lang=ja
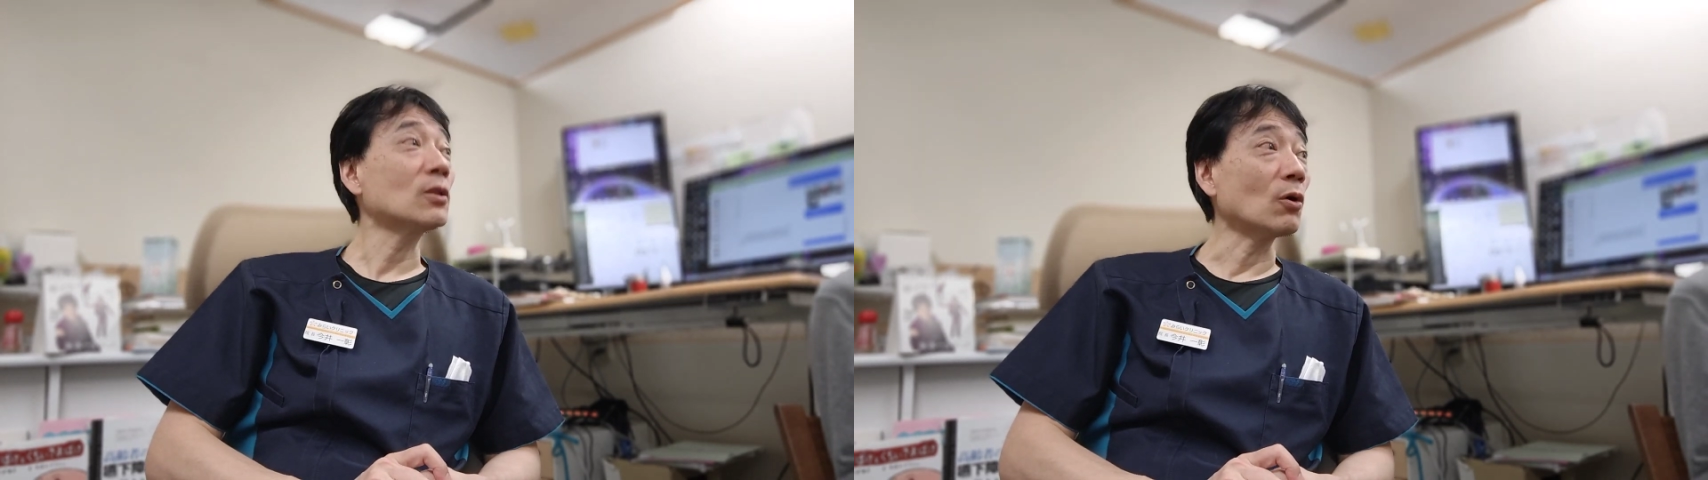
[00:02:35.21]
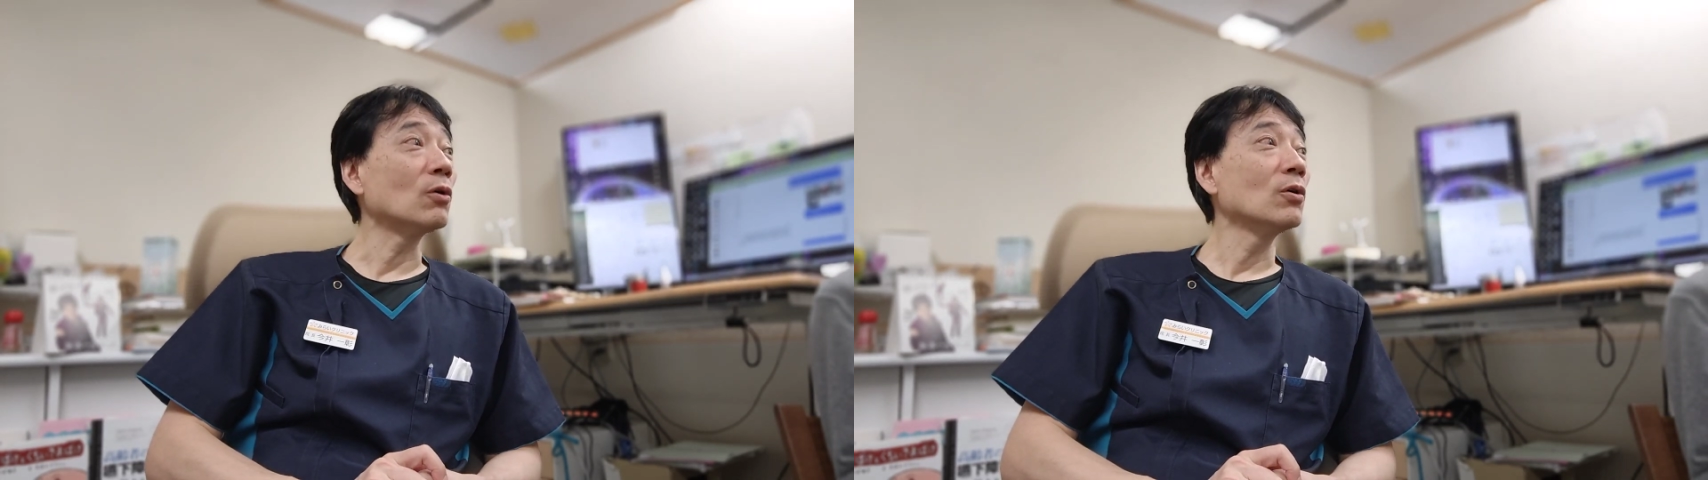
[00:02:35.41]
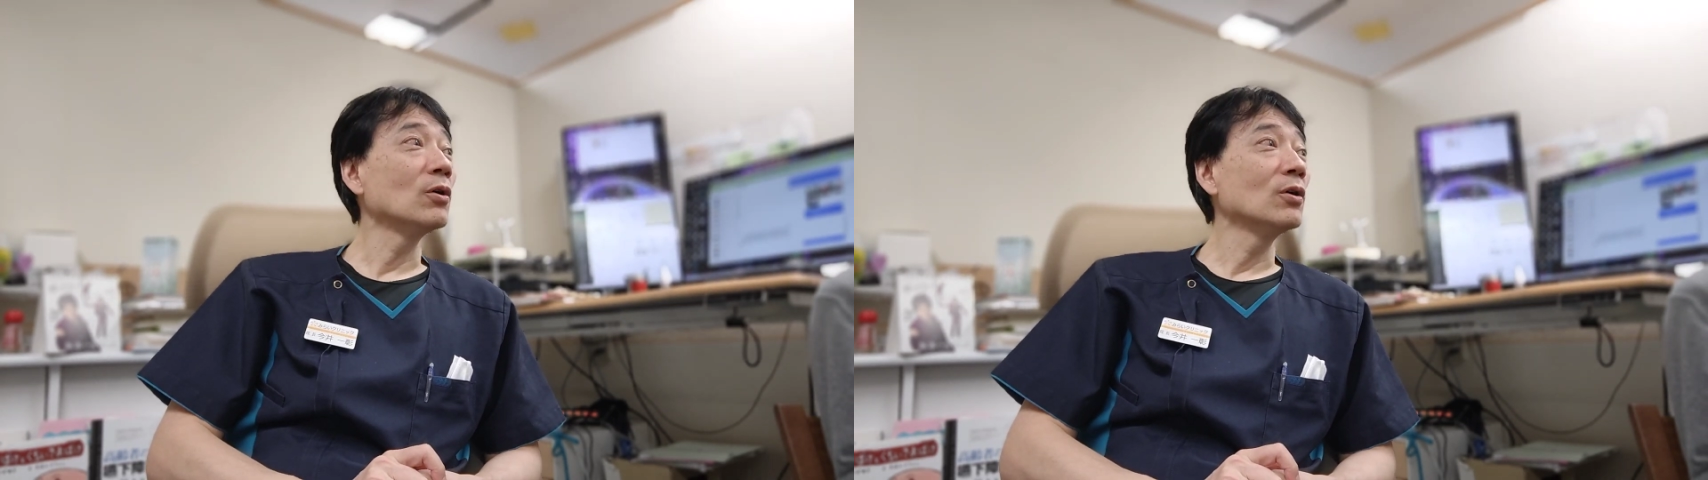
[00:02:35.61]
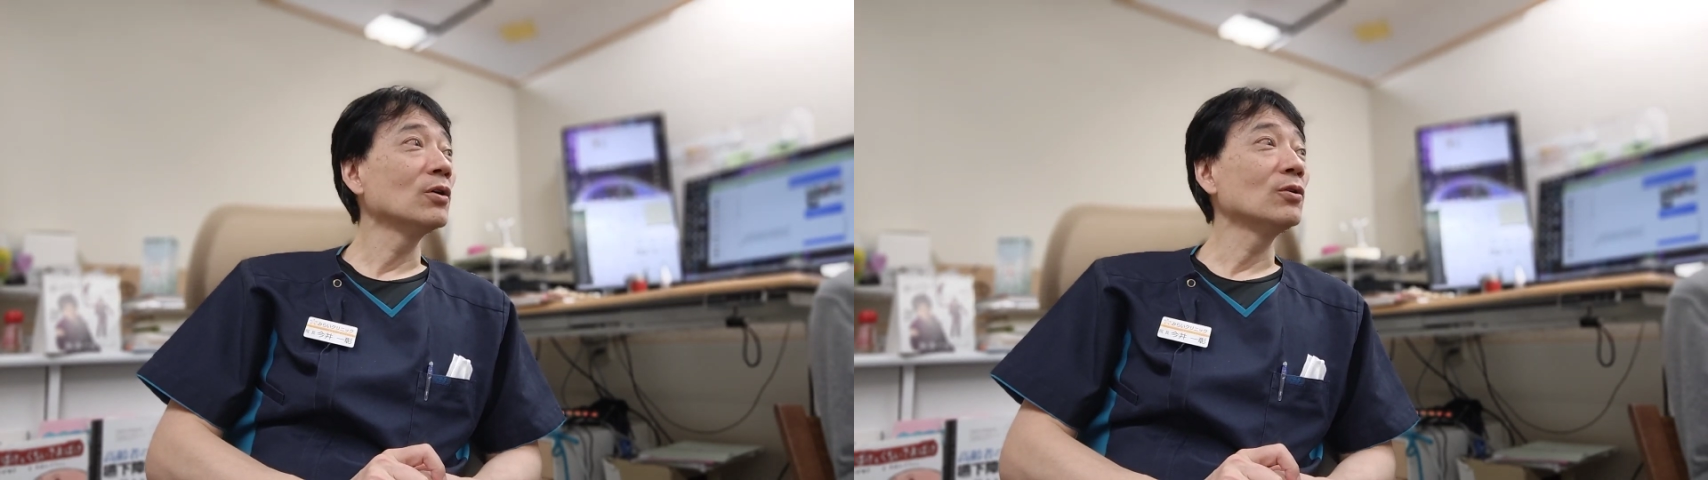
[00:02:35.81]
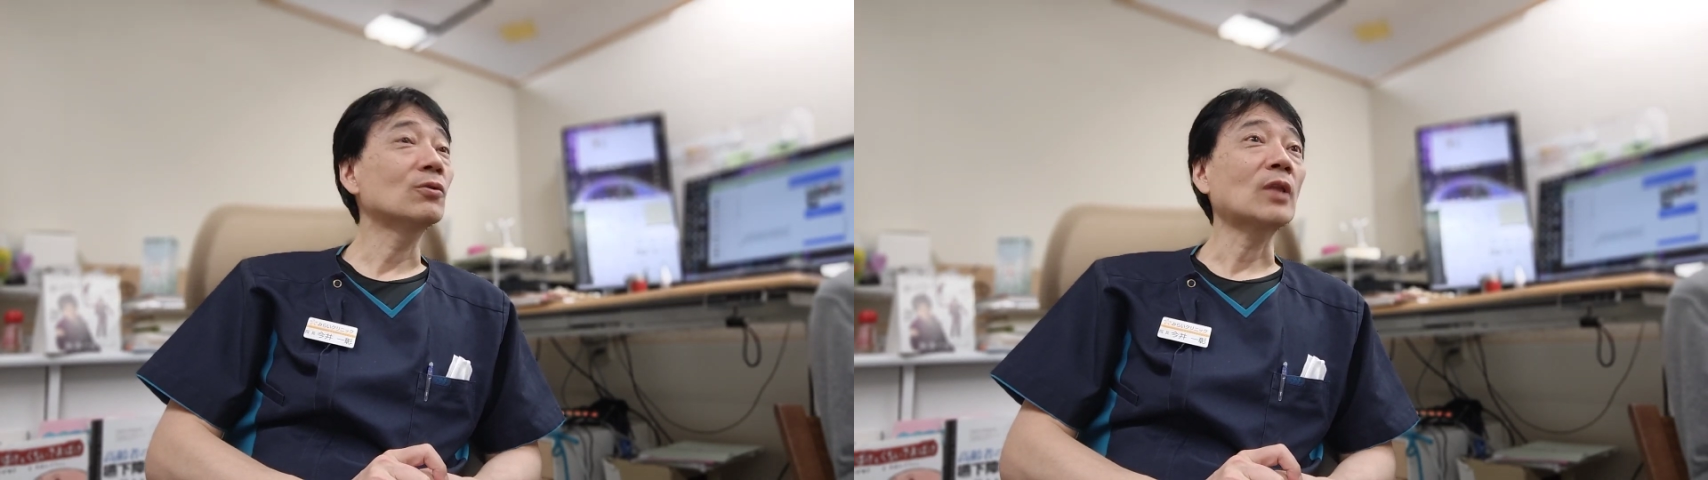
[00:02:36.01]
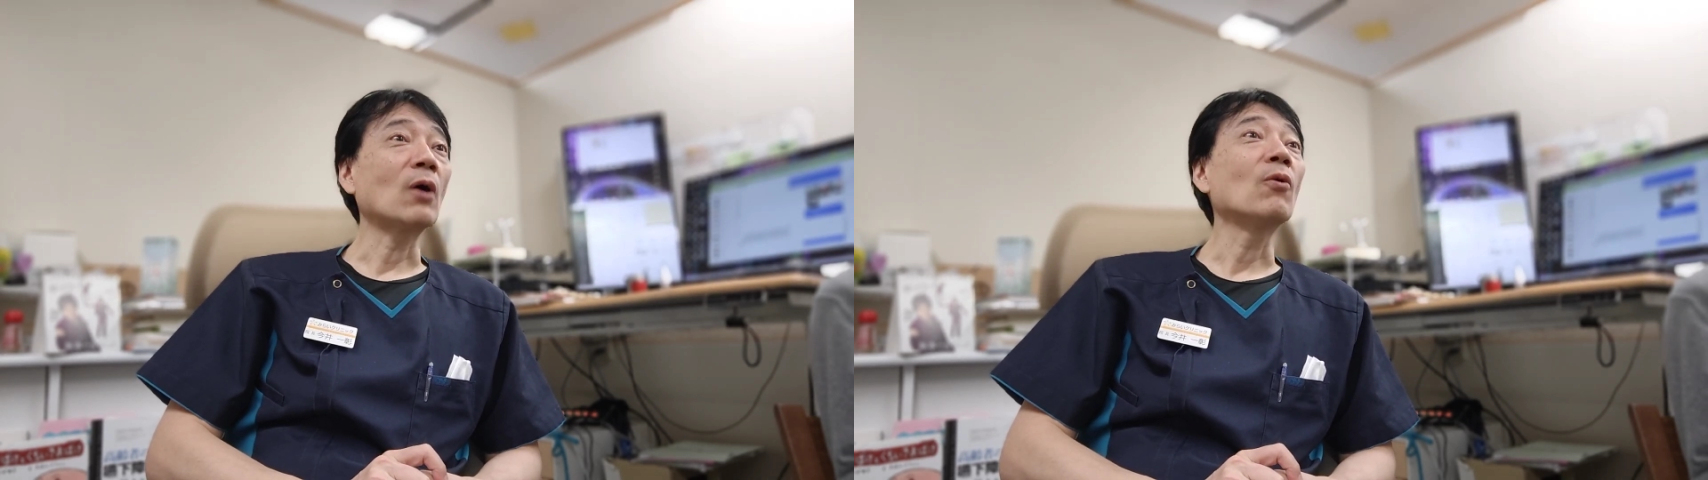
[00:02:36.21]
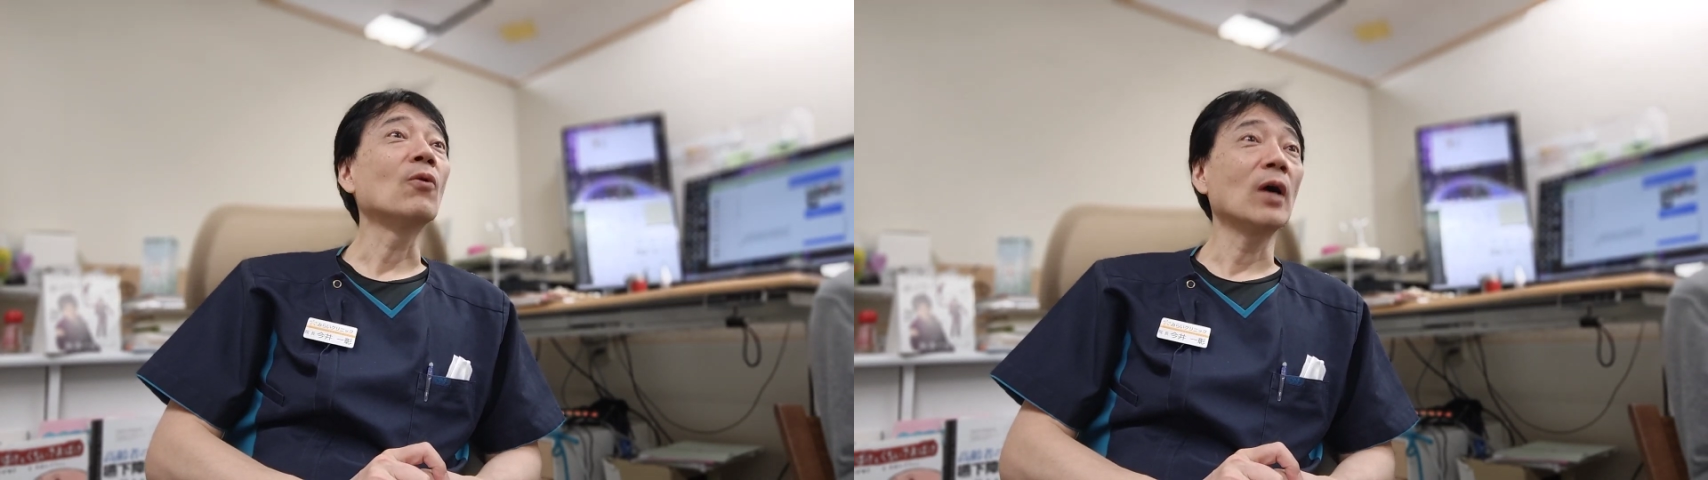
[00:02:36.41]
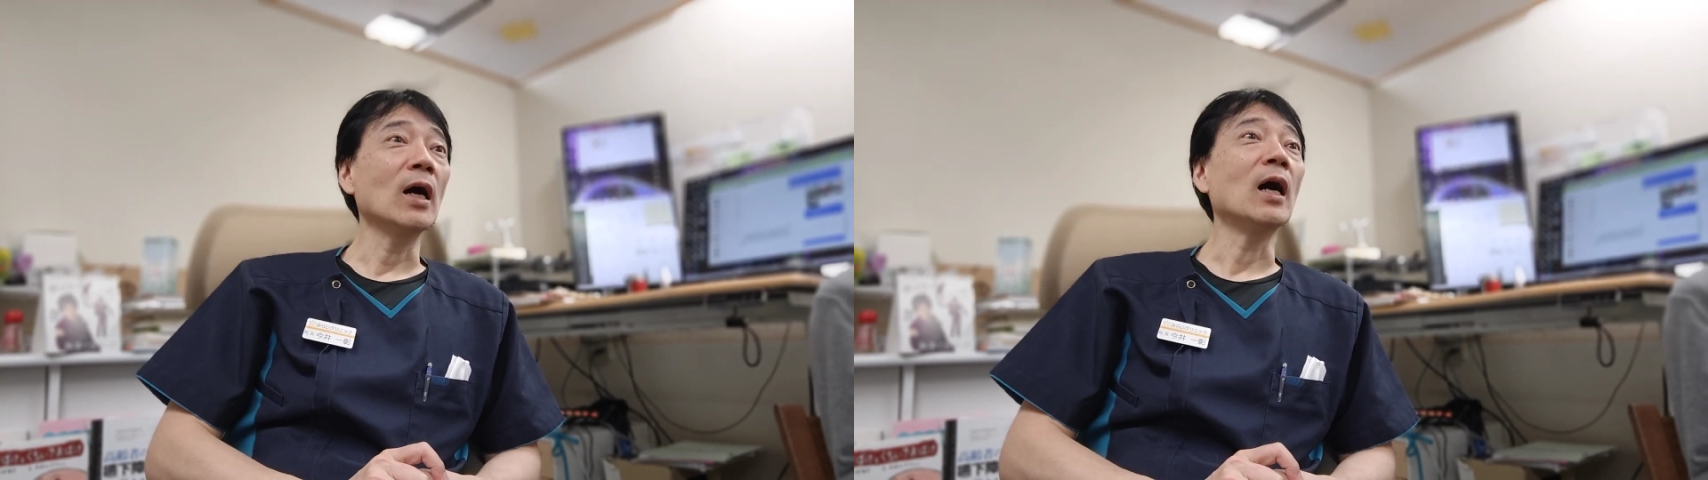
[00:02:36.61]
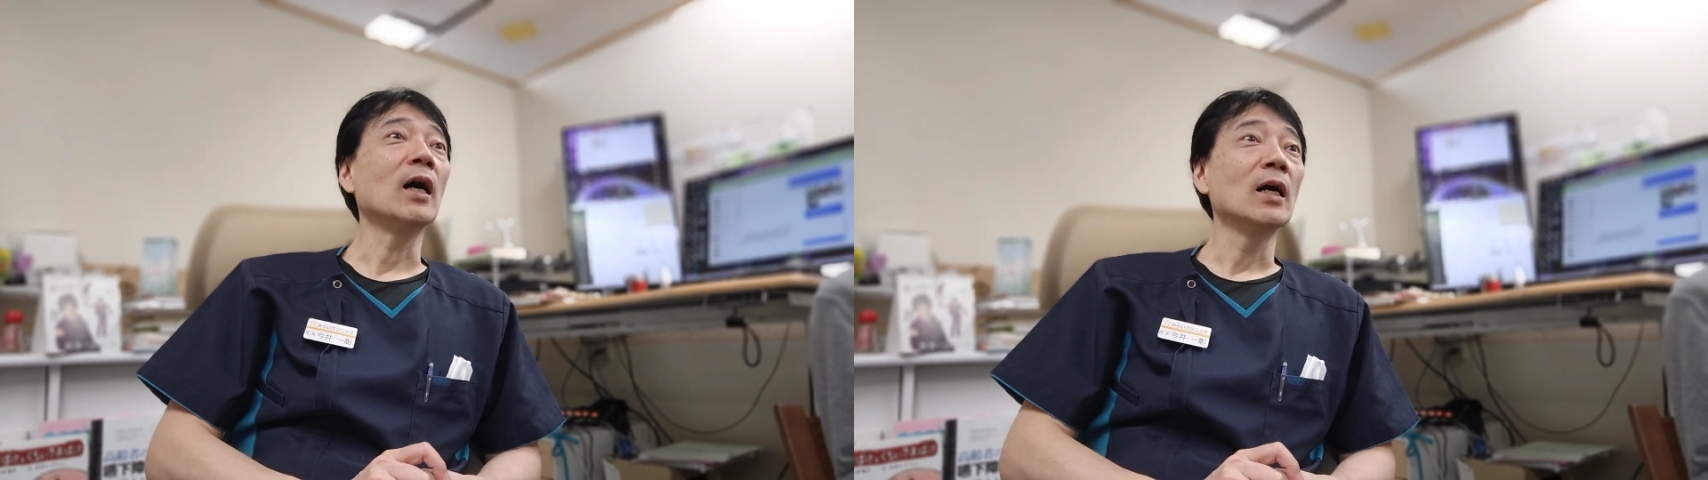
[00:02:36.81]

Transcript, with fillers: と言った方が、